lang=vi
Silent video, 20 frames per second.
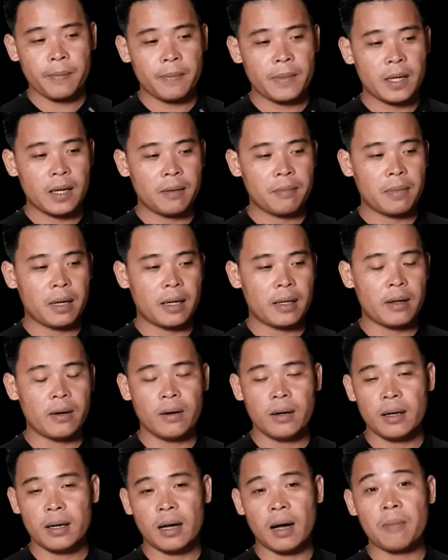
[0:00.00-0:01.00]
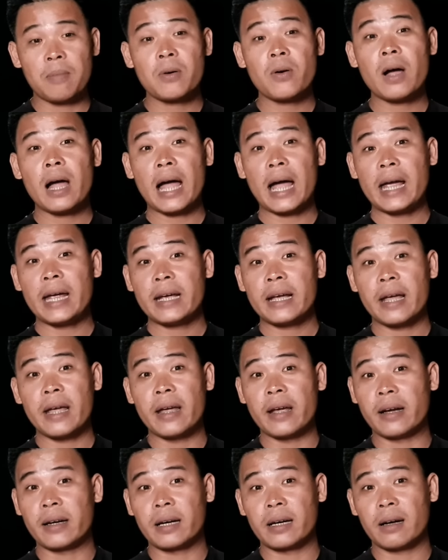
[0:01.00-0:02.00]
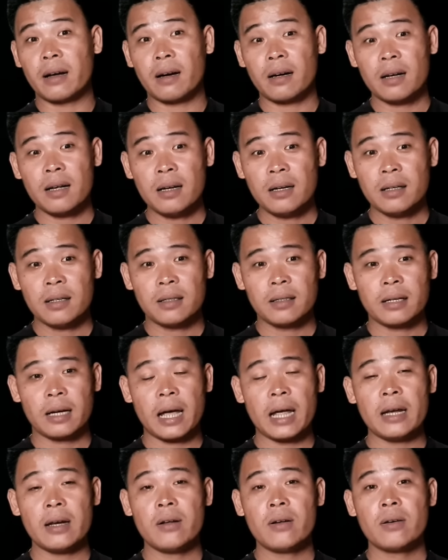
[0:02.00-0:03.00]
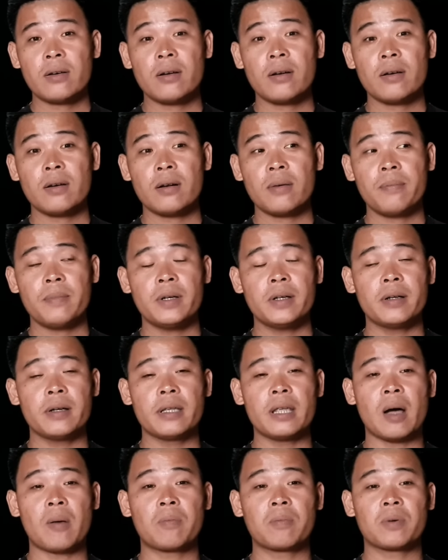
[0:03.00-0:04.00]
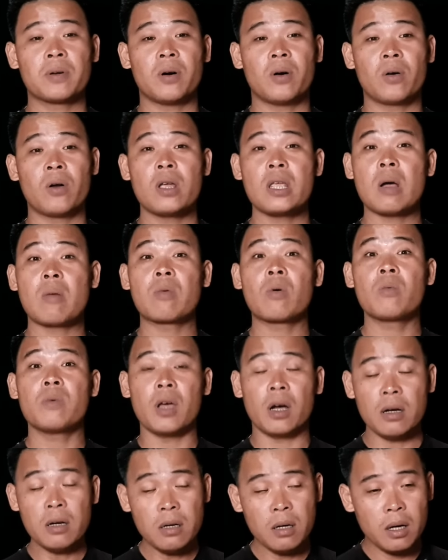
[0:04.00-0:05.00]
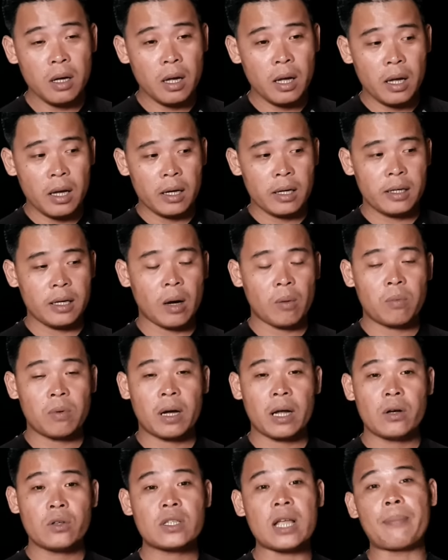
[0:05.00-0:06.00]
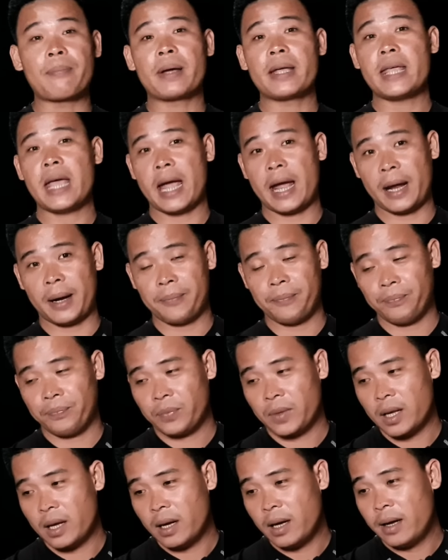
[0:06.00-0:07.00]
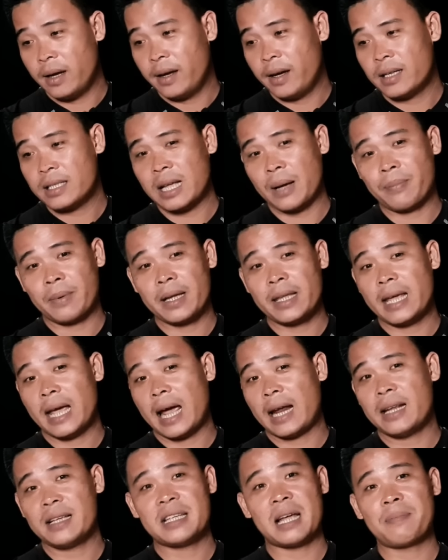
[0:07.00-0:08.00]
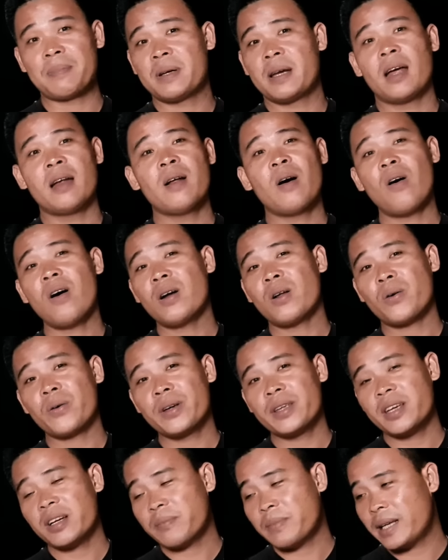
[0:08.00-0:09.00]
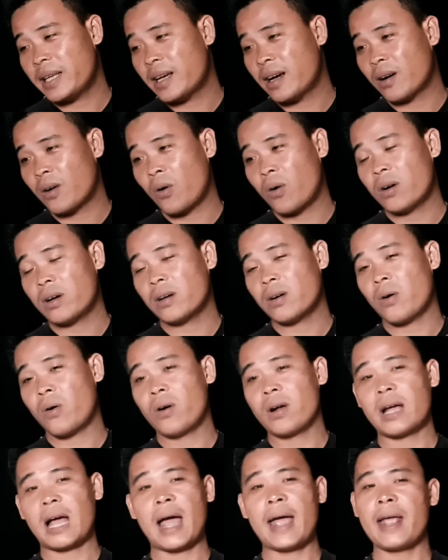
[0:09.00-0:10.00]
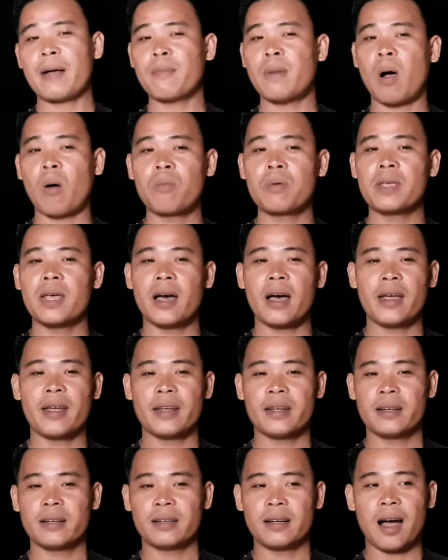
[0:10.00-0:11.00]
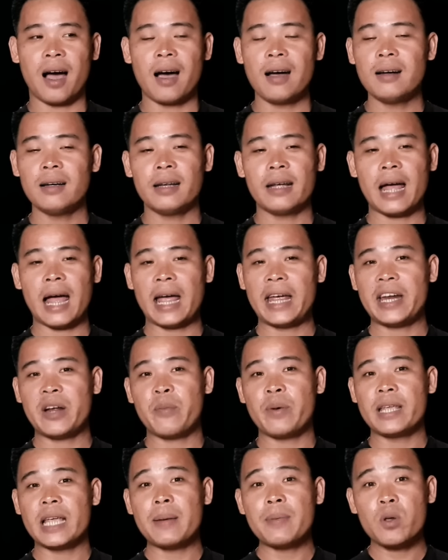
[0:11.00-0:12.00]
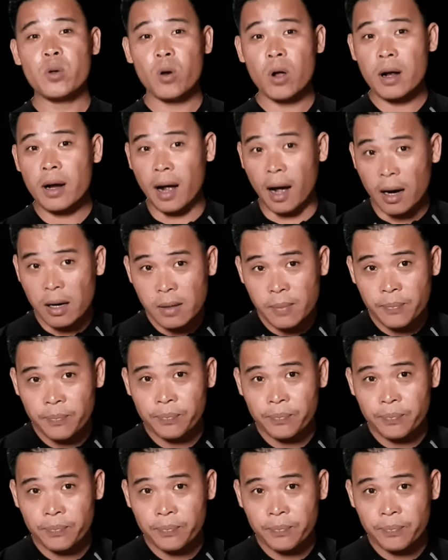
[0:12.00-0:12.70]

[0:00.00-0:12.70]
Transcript: nhưng mà do là không có ai kiền này nọ đó cái nó nó, nó mưa dông rồi nó dông cũng dữ dông cái nó sập cái nhà nó sập cái nhà thì sập thì để đó thôi chứ bây giờ con con cái em mà không về gỡ thì ai đâu mà dám vô đó gỡ